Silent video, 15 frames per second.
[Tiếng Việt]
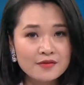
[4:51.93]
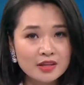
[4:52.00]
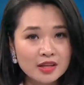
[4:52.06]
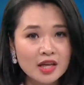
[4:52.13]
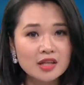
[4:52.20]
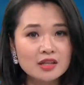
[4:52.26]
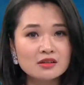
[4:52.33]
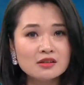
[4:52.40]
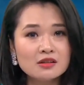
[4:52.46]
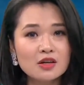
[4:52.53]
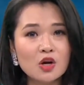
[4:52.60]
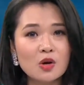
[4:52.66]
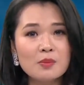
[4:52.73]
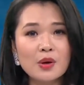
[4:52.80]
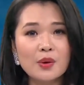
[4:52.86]
Vì thế những
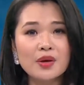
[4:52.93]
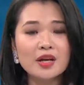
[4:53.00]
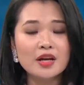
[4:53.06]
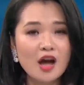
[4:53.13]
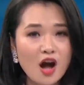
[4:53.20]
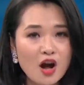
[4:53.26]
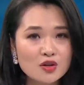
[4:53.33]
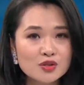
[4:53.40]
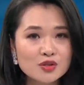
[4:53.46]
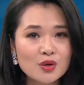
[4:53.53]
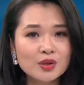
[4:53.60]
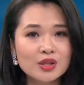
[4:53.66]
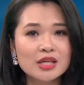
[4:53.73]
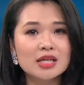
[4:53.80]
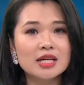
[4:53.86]
người có biểu hiện ho
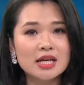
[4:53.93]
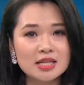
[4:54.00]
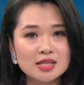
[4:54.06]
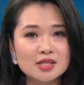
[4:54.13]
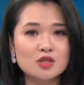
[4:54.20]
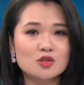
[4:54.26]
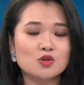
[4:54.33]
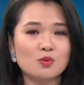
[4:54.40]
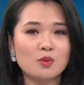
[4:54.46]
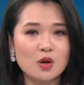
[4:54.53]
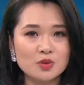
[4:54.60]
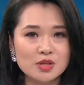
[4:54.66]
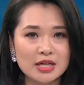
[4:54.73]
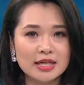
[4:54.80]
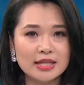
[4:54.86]
sốt thì cần sử dụng
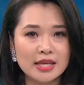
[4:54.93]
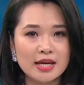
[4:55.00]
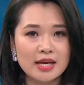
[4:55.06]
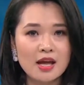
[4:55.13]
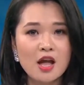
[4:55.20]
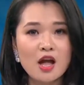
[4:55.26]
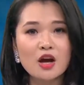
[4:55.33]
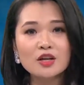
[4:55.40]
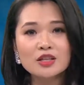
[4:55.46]
khẩu trang y tế.